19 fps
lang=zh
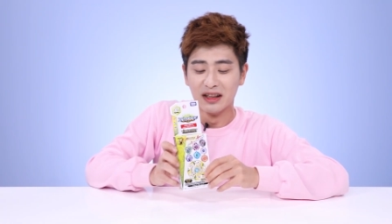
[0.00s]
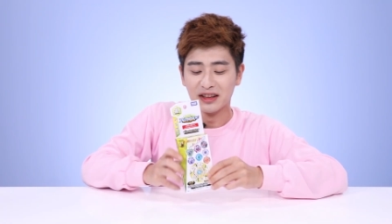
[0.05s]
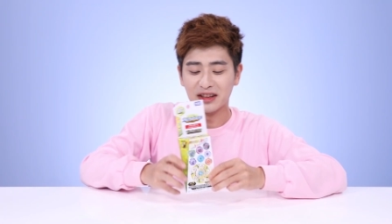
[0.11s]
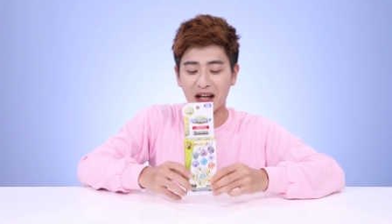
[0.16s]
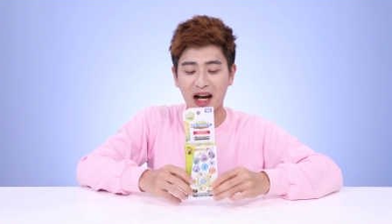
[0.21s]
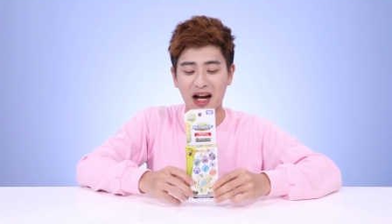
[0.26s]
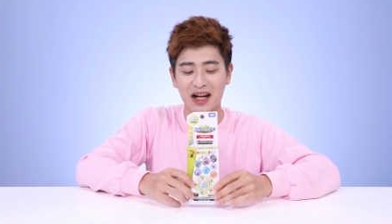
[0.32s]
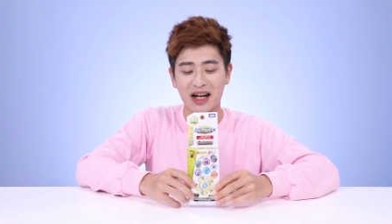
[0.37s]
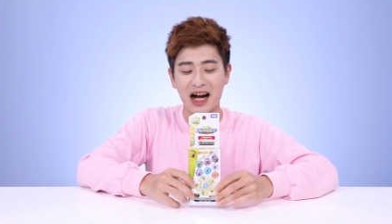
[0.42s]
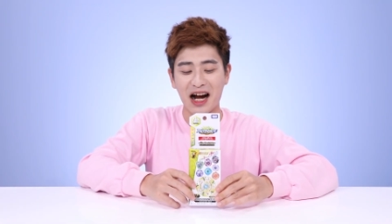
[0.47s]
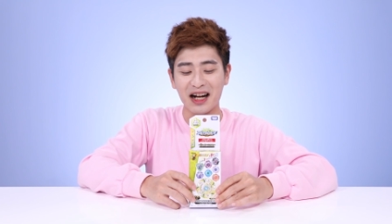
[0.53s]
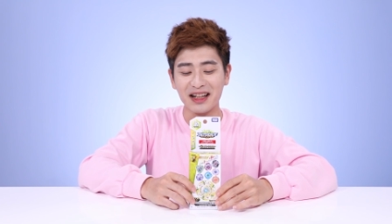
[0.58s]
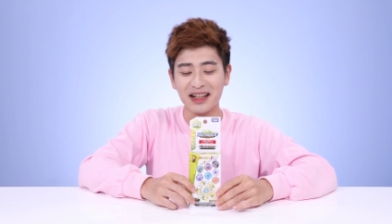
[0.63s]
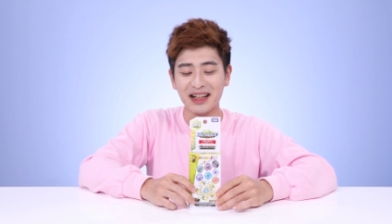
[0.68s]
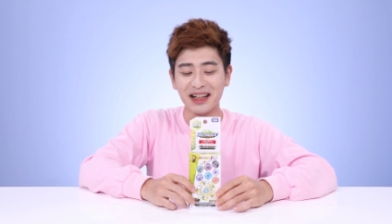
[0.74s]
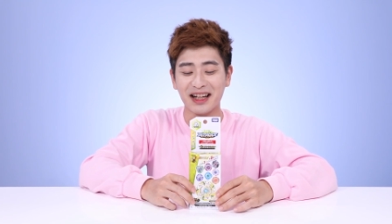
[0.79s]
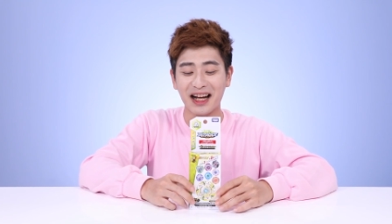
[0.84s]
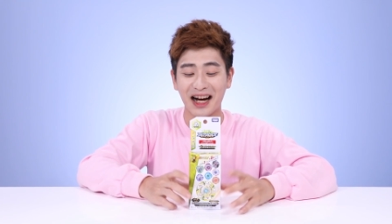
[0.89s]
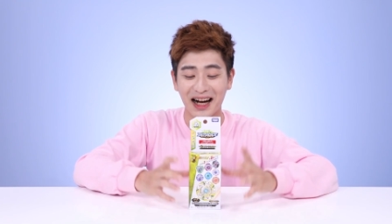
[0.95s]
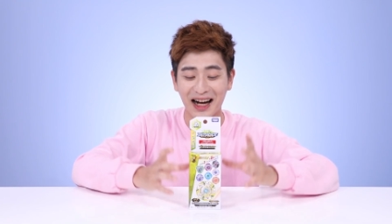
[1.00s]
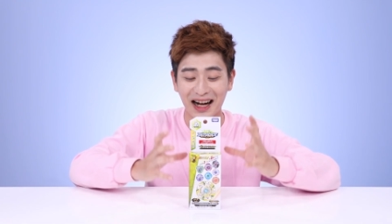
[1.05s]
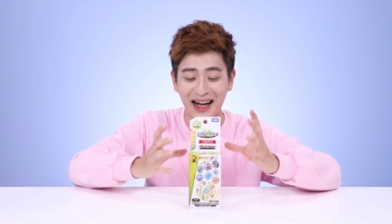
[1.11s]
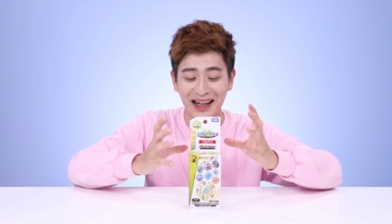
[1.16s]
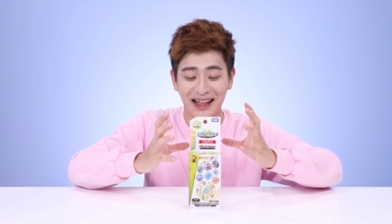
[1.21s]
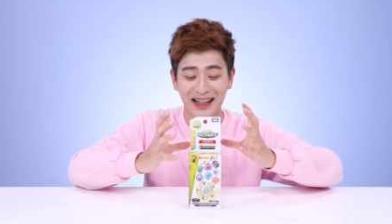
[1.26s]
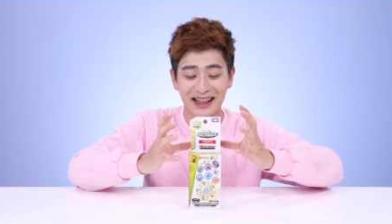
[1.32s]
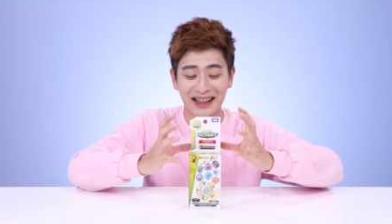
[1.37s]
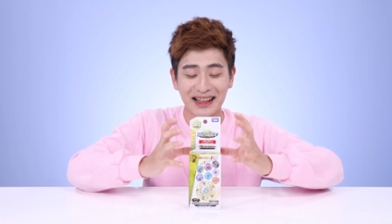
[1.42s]
嗯，江一
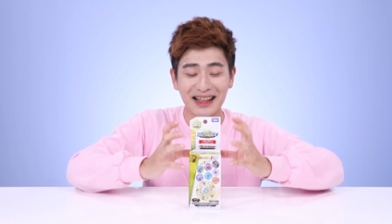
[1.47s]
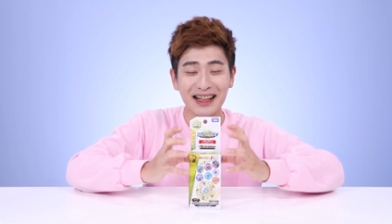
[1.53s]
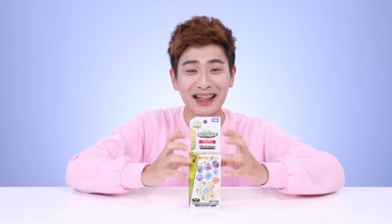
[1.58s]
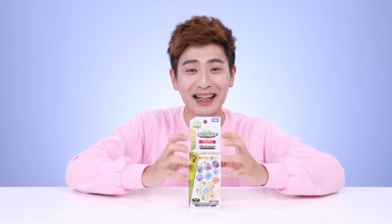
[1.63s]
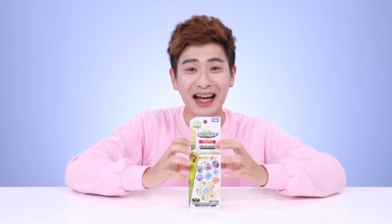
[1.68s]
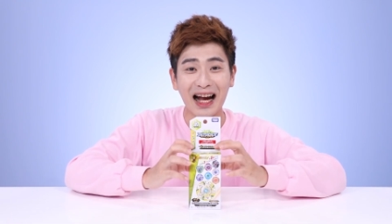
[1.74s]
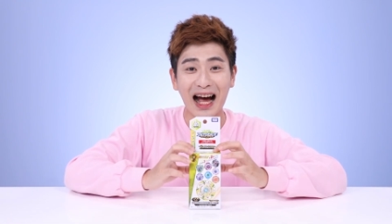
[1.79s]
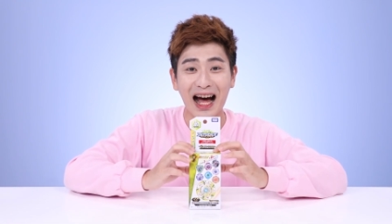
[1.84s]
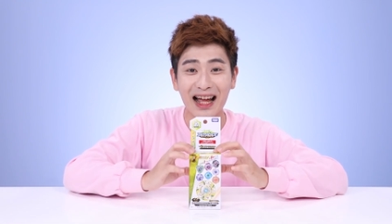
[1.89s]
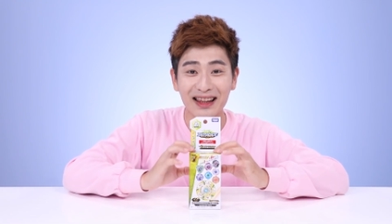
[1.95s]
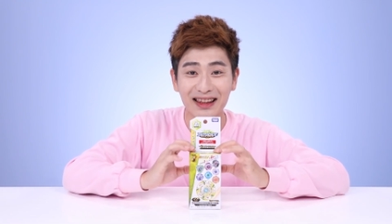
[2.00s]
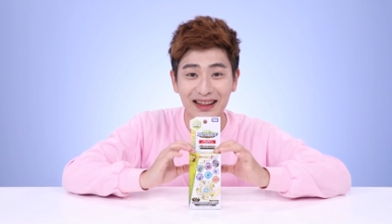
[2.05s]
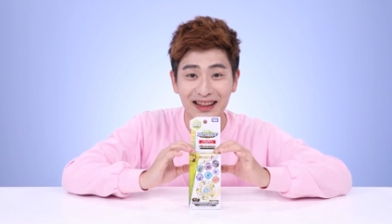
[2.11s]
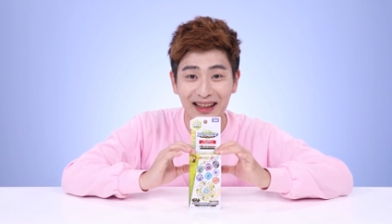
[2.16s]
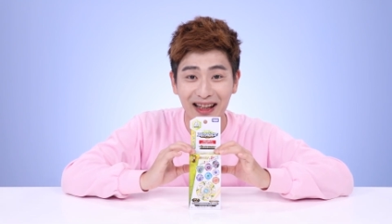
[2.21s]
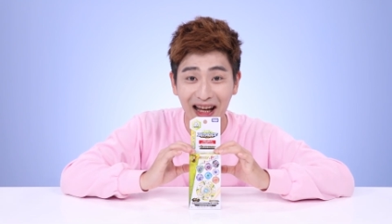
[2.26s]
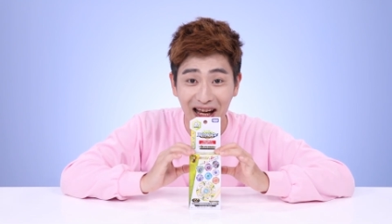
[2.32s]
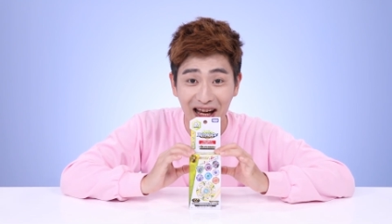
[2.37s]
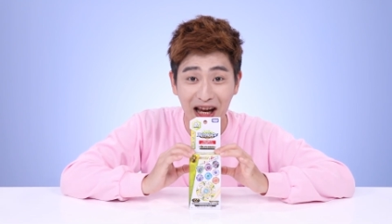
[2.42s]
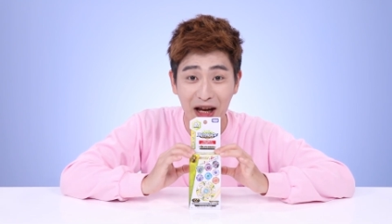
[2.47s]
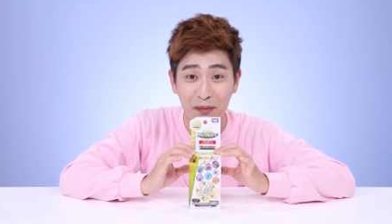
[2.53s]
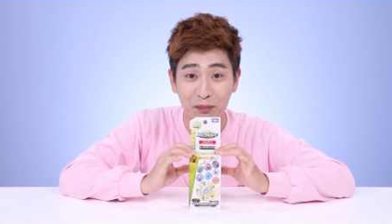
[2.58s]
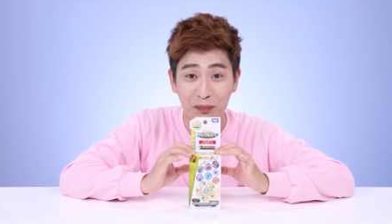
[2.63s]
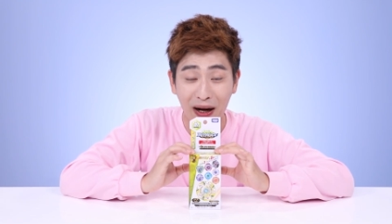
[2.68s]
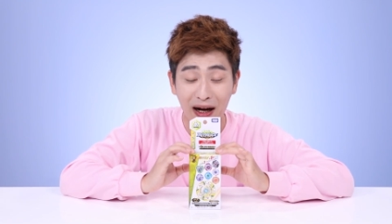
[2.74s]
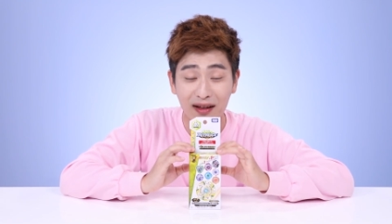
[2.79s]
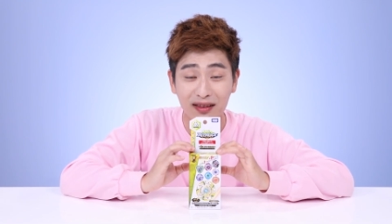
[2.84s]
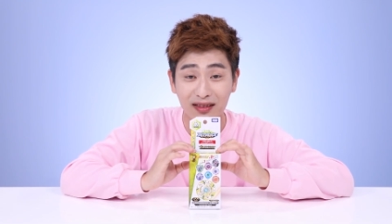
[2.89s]
呢？只有这一个
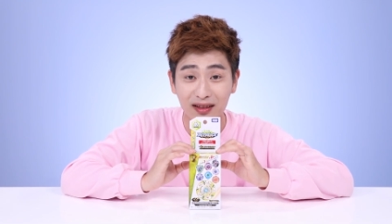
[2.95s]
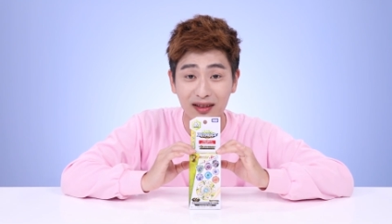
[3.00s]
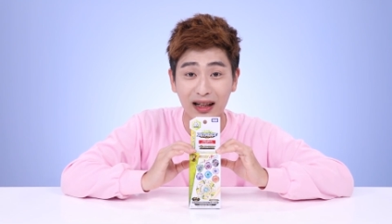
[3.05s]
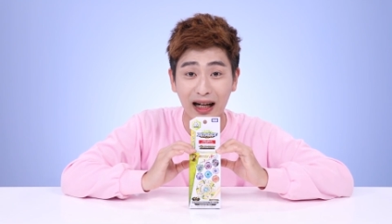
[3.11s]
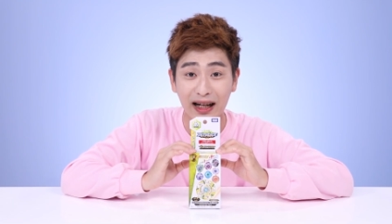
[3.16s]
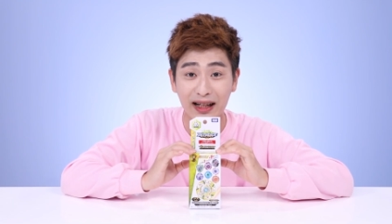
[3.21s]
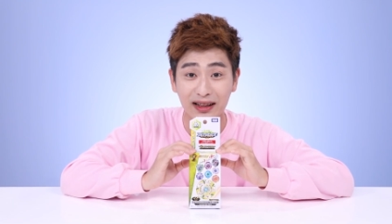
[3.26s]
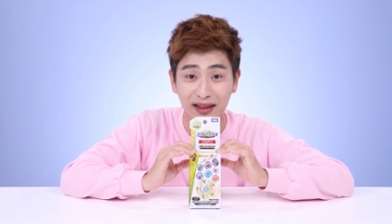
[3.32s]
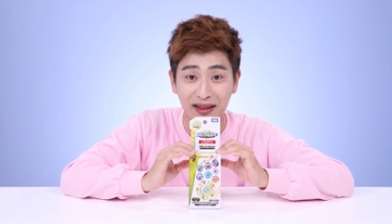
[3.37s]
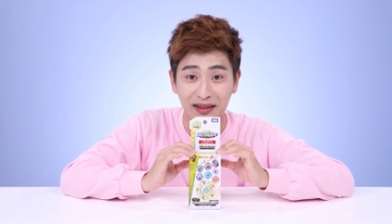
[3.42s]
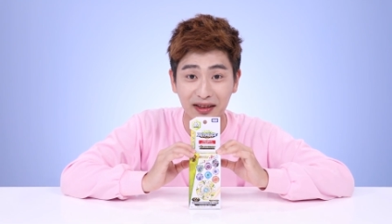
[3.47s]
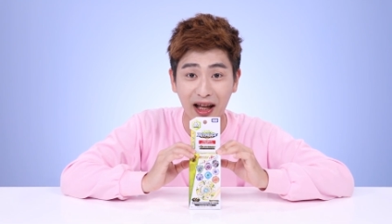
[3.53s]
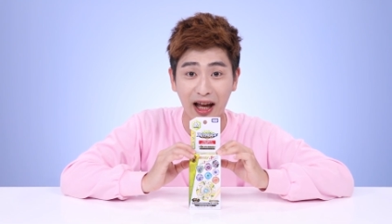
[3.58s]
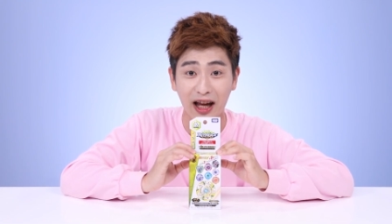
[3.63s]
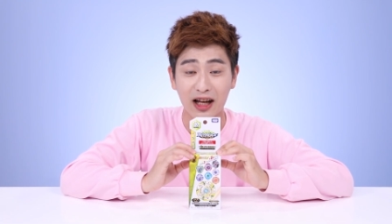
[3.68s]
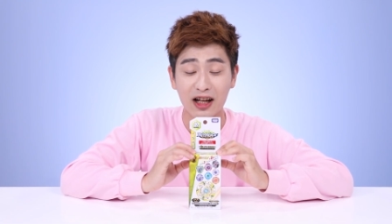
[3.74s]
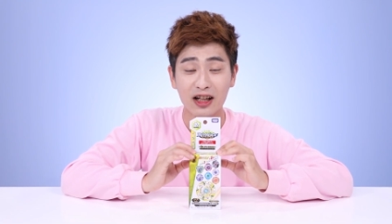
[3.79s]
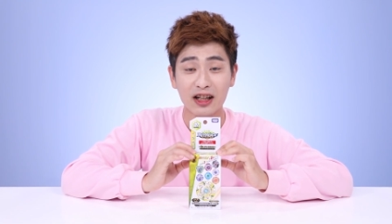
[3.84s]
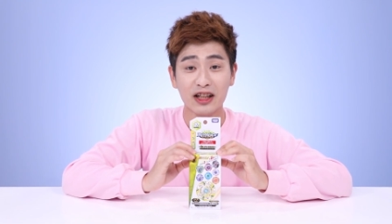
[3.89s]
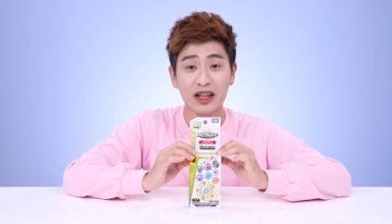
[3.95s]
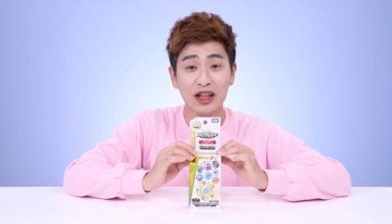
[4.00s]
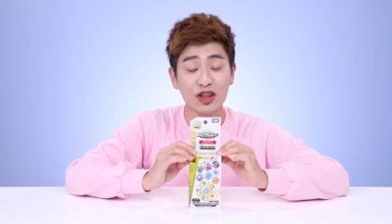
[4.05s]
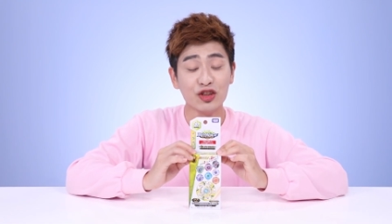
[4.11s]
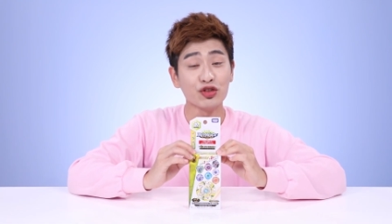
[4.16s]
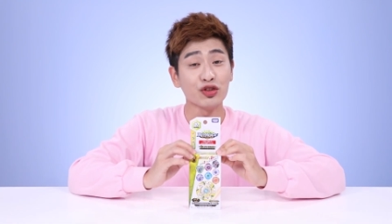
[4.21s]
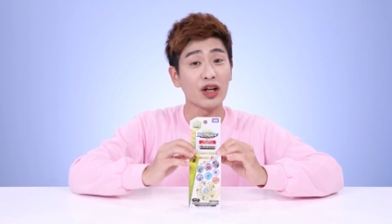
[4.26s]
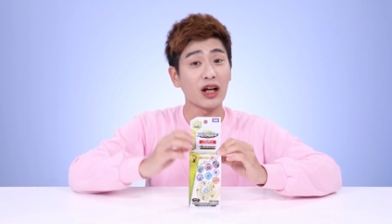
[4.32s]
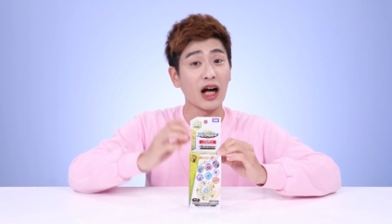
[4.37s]
惊喜盲盒
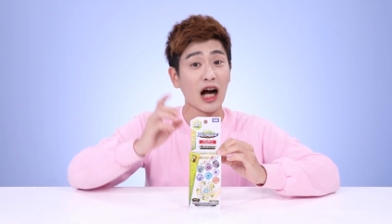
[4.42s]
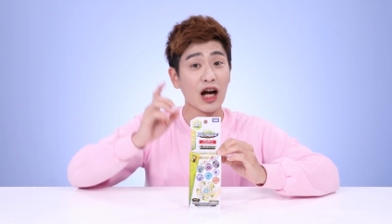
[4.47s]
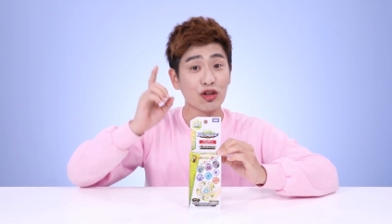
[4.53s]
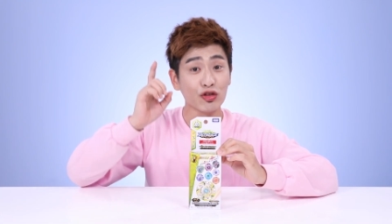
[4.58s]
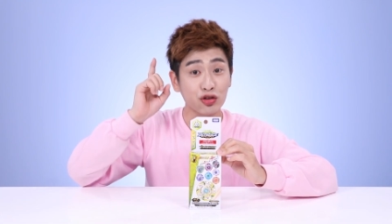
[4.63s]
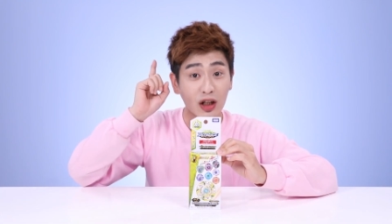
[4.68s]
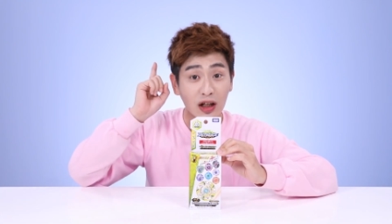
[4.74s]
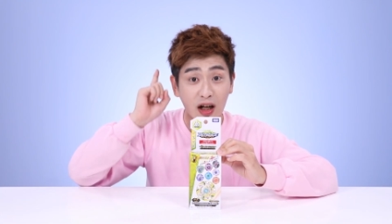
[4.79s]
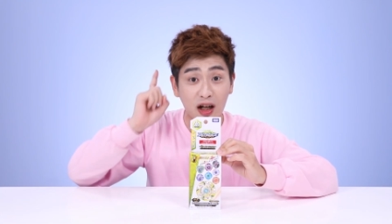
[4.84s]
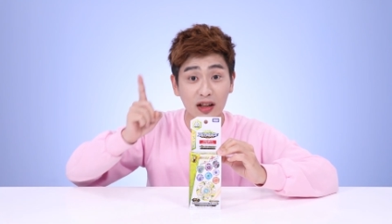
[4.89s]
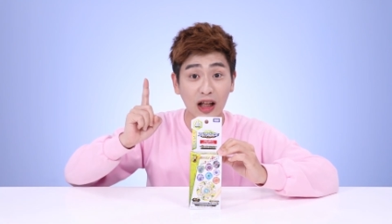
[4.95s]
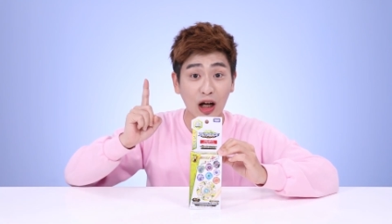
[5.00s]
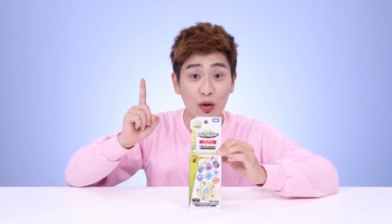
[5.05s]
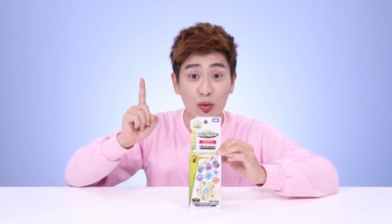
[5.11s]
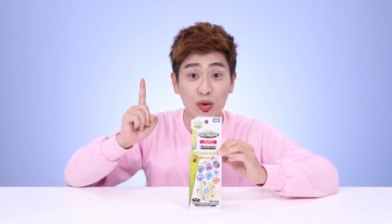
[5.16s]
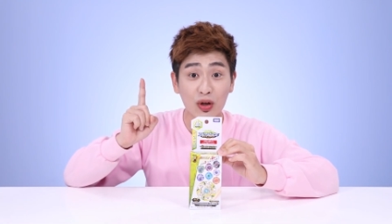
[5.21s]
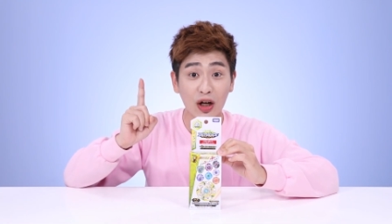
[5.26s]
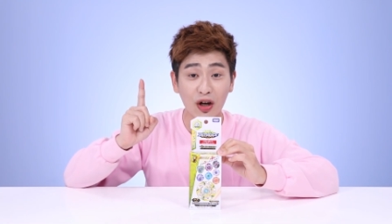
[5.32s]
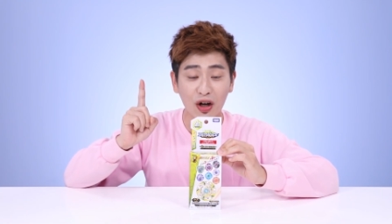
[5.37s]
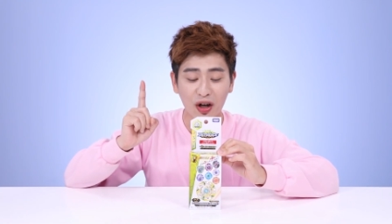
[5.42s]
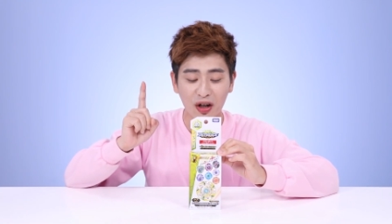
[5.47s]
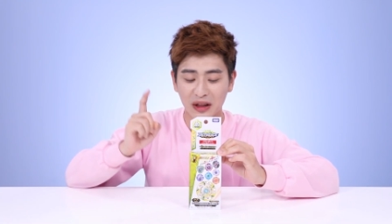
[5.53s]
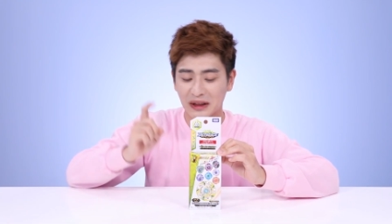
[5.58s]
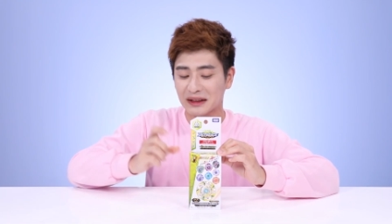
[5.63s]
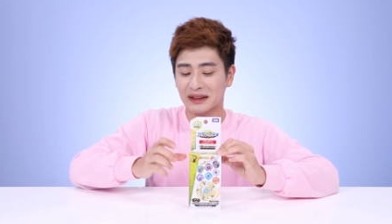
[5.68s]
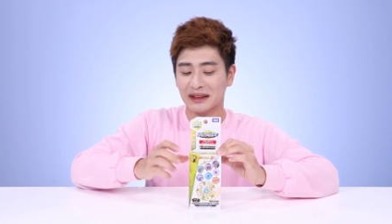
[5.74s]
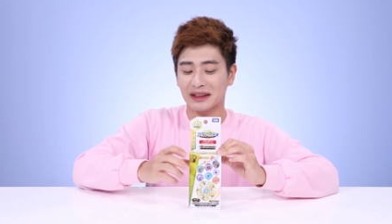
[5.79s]
能抽到限量版的嘎露达吗？